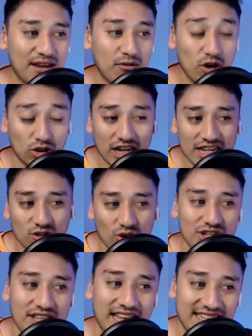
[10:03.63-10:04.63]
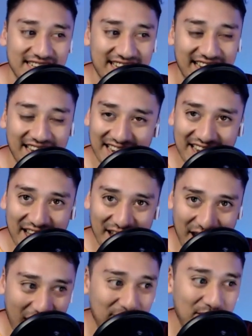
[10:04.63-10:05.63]
bueno, tres cositas que
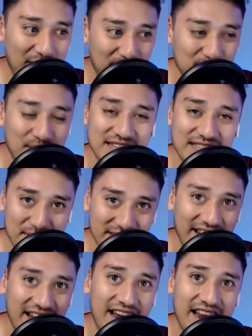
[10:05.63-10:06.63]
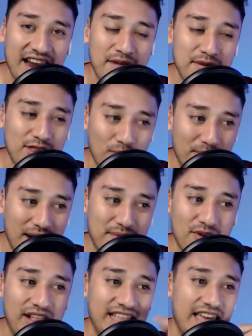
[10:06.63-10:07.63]
hablamos precisamente en el, en el video previo
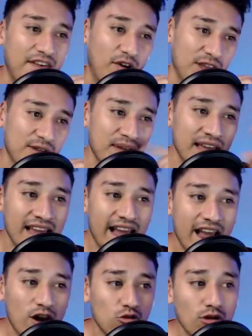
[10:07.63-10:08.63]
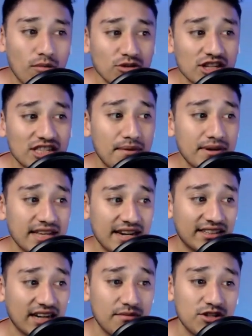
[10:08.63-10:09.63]
del día de hoy. Los nuevos sistemas de
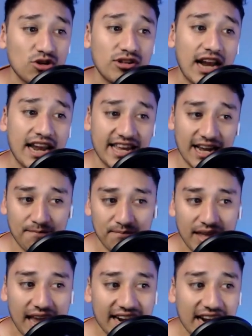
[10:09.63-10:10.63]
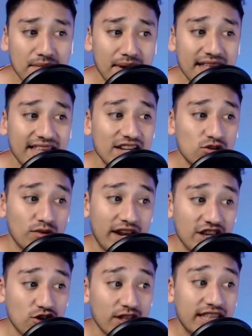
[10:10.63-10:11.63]
retransmisión de la liga. El Real Madrid tiene su
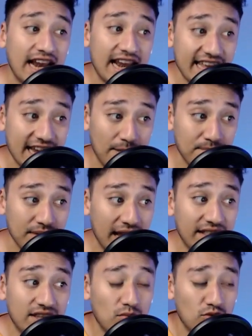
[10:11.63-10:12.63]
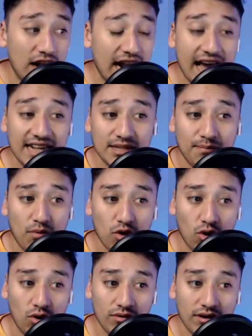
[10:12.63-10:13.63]
derecho ante la liga. El tribunal hace
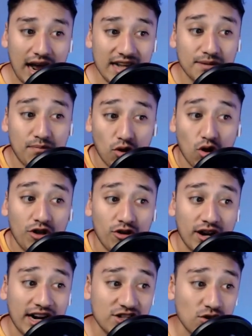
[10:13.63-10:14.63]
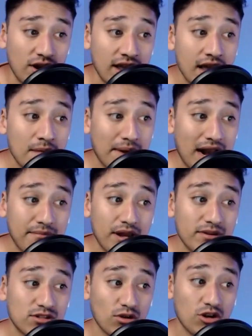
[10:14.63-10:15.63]
poco, hace poco le dio la razón. Para mí el
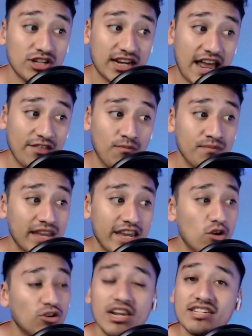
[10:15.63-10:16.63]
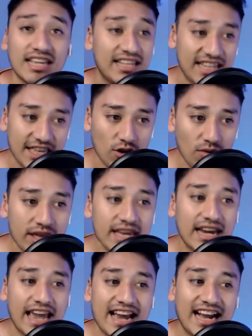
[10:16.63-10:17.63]
vestuario es sagrado y no tiene sentido
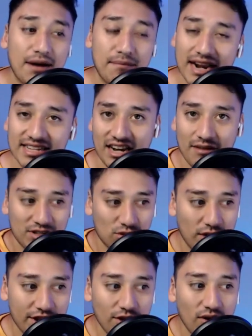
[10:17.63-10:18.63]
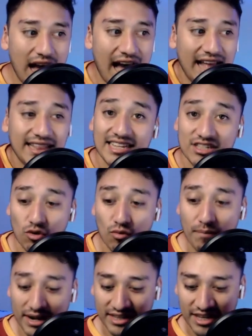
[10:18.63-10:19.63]
que haya cámaras en el vestuario antes de un
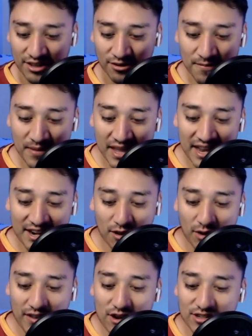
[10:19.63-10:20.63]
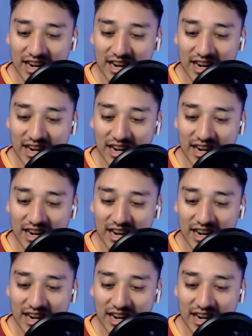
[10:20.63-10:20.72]
partido. Recuerdan los que